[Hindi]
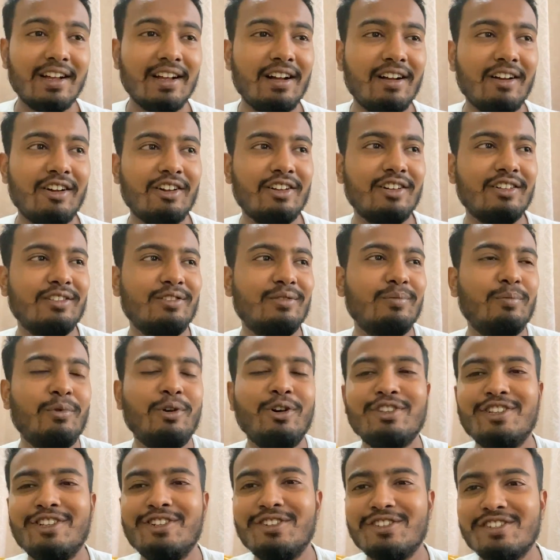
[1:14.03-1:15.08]
और
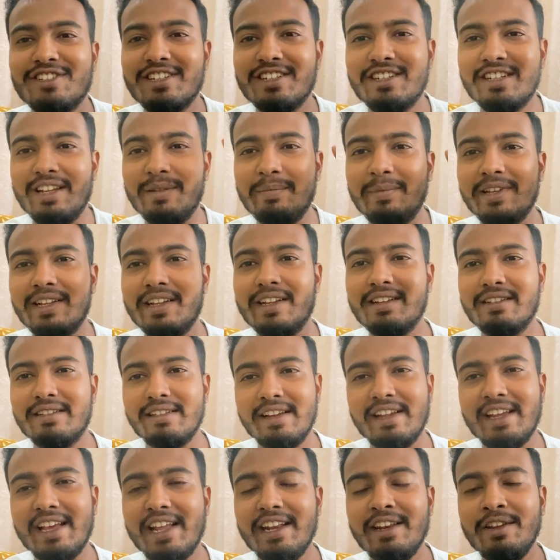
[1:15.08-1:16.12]
बहुत दिनों से कहीं पे
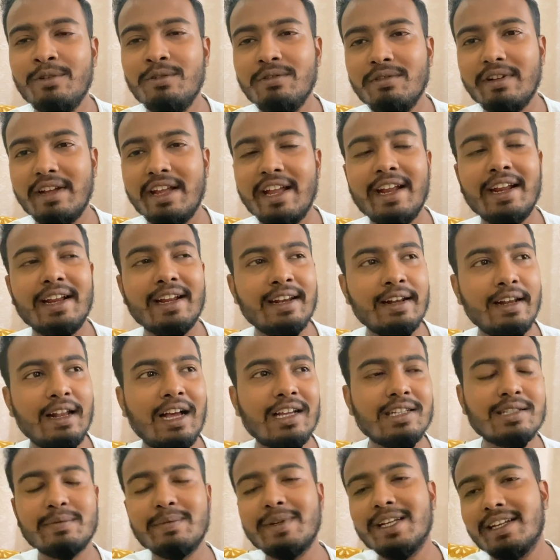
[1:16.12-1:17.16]
गया नहीं हूँ एक
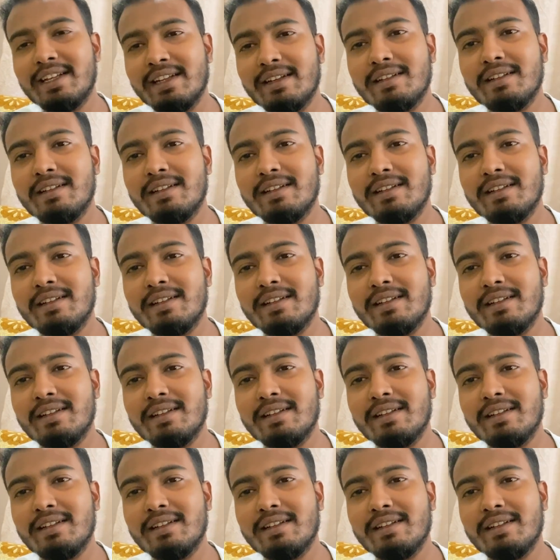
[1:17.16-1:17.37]
लास्ट में